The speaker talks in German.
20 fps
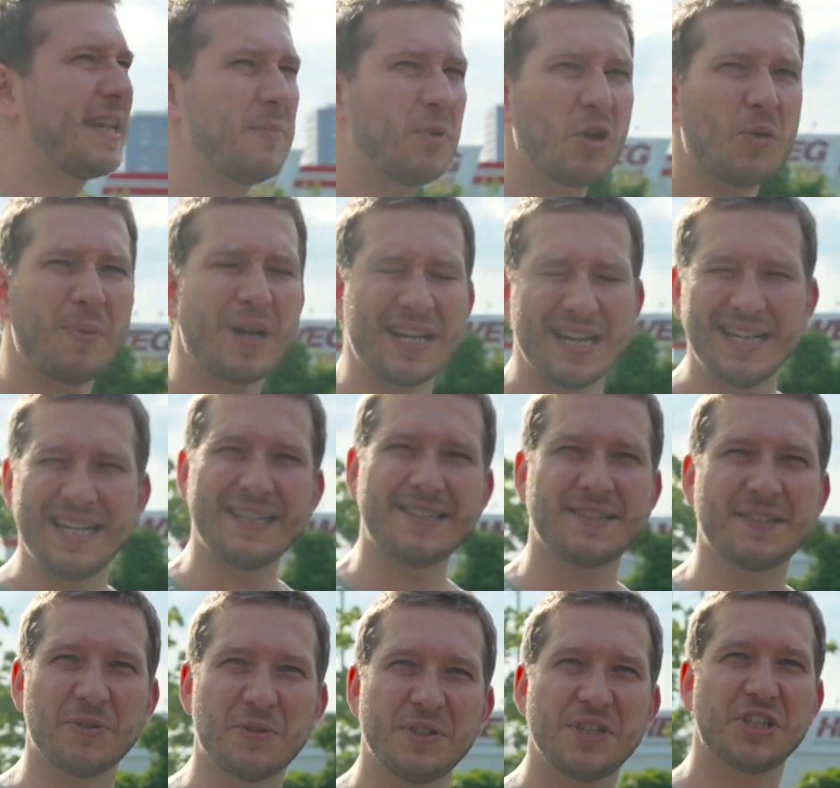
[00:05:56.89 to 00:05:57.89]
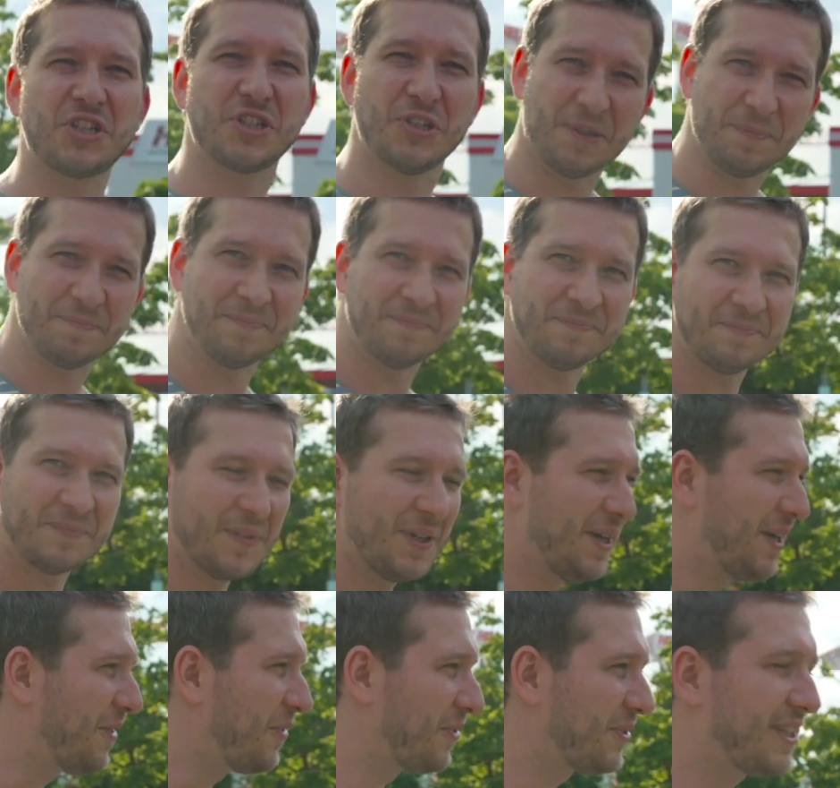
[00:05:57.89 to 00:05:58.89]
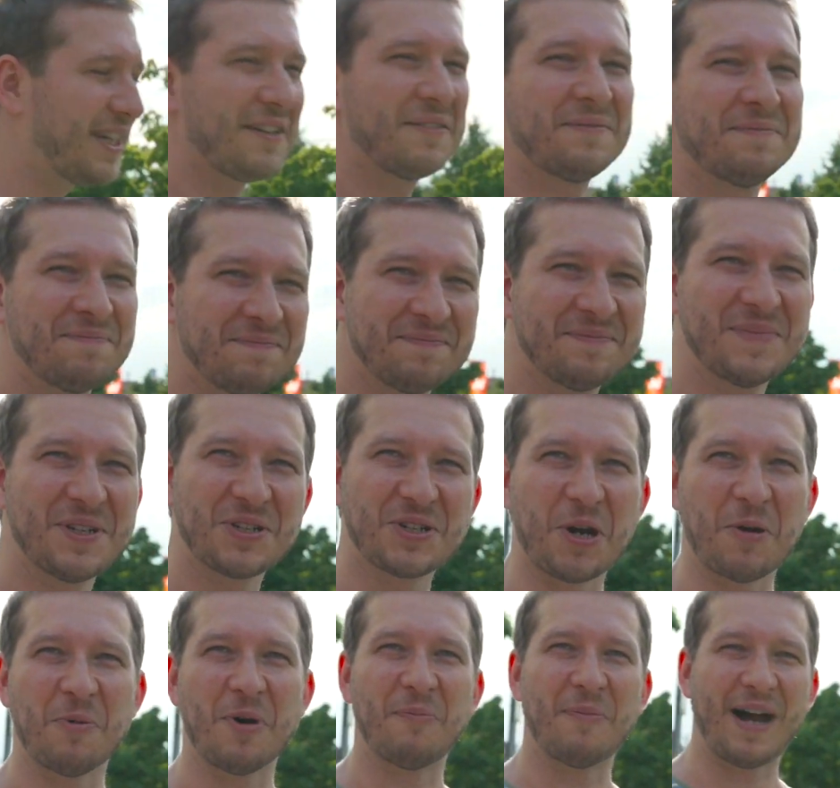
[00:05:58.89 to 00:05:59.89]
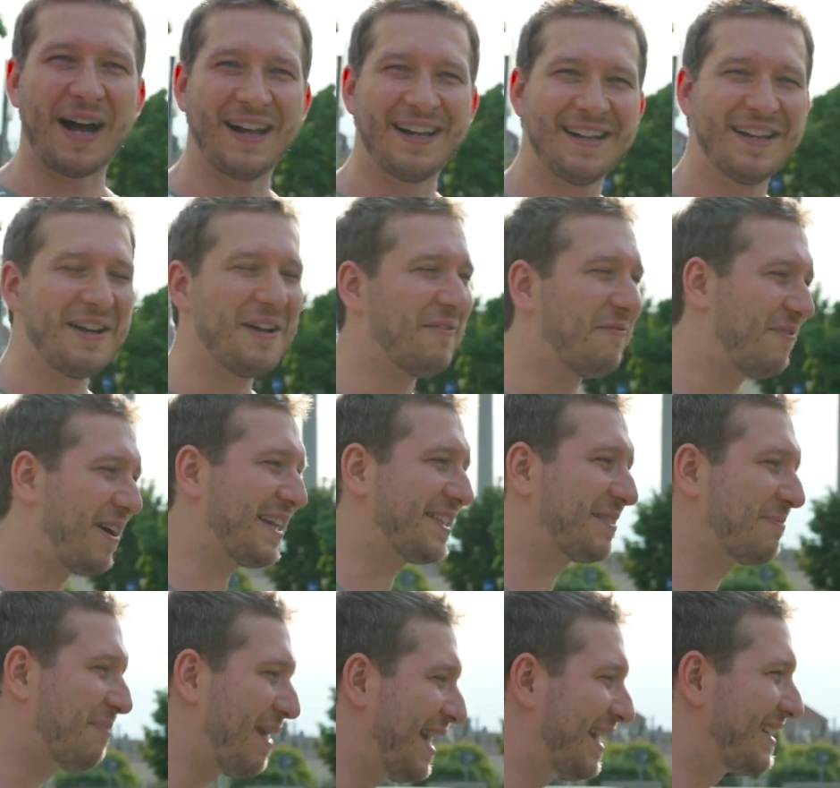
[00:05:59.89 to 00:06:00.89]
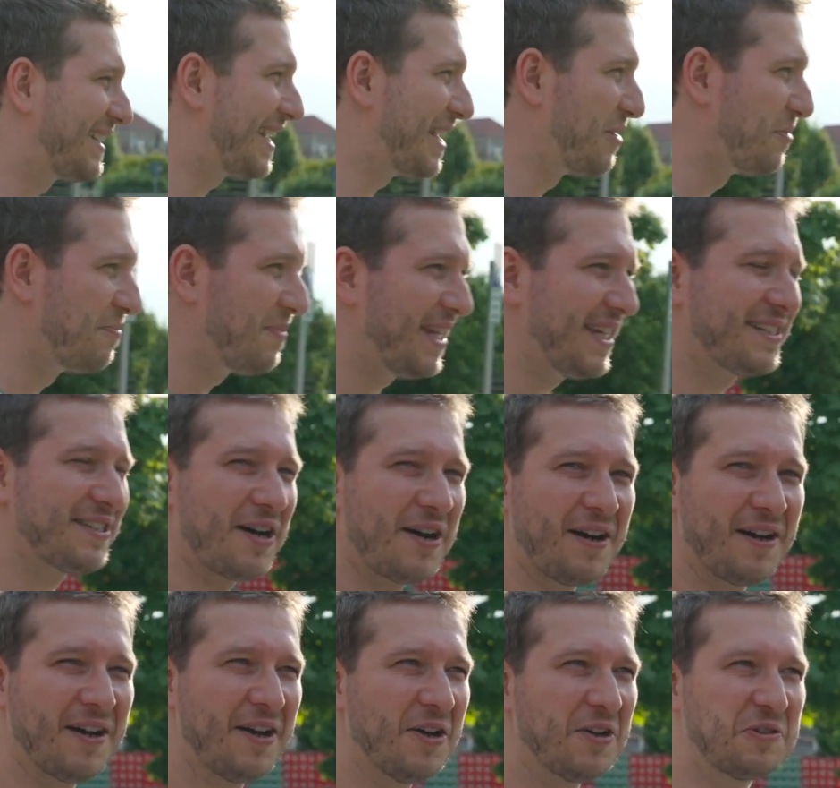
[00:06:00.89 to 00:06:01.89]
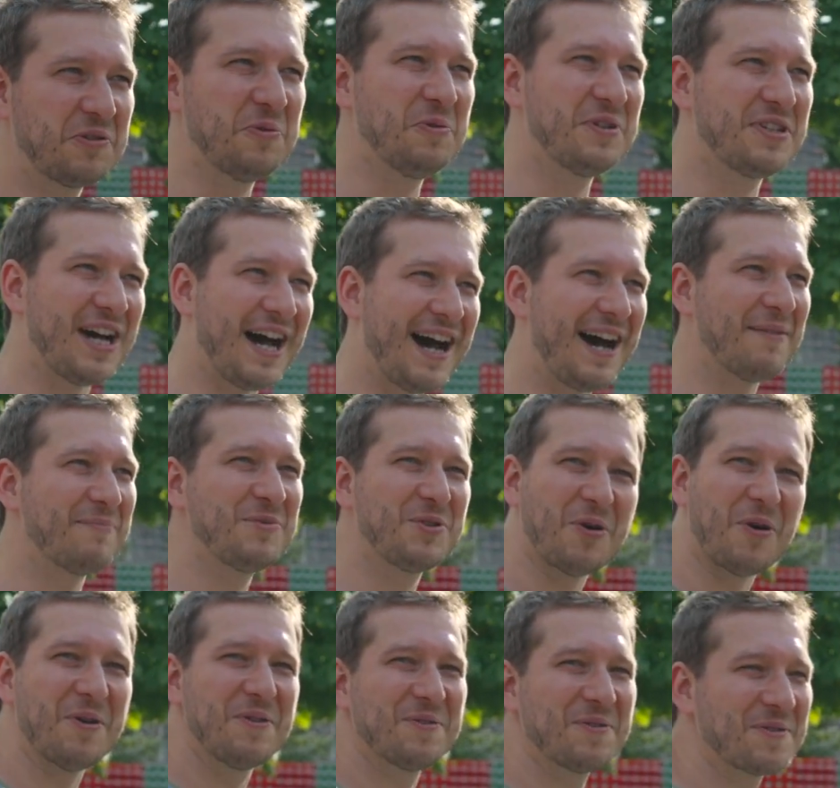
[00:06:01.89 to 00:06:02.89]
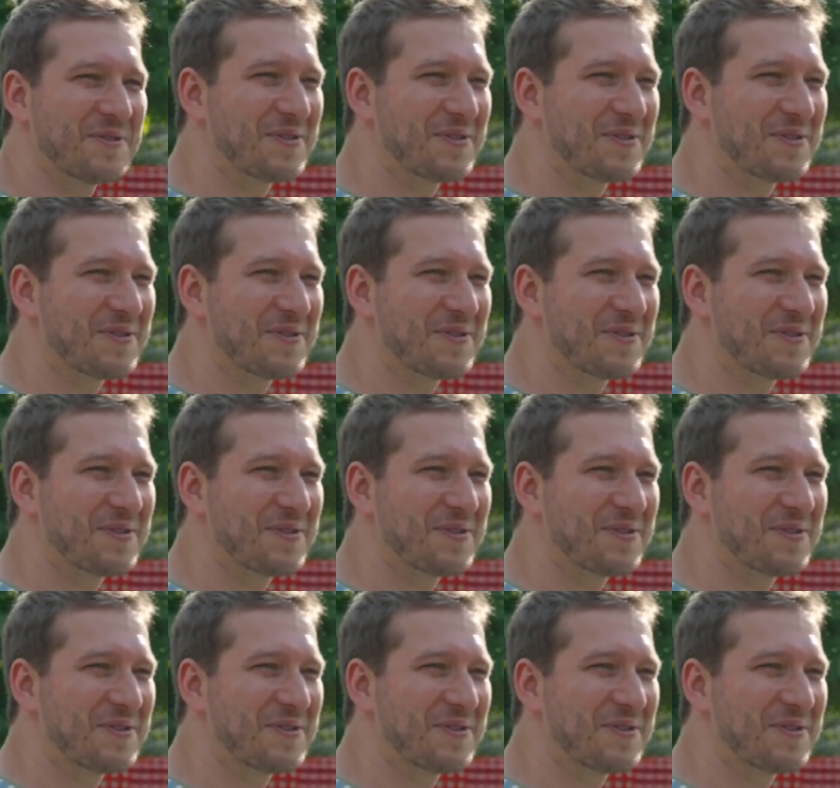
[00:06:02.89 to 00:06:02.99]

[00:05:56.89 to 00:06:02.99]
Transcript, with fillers: gehen wir noch mal eine letzte Runde shoppen und dann schauen wir mal, was mein Kilometer Guthabenkonto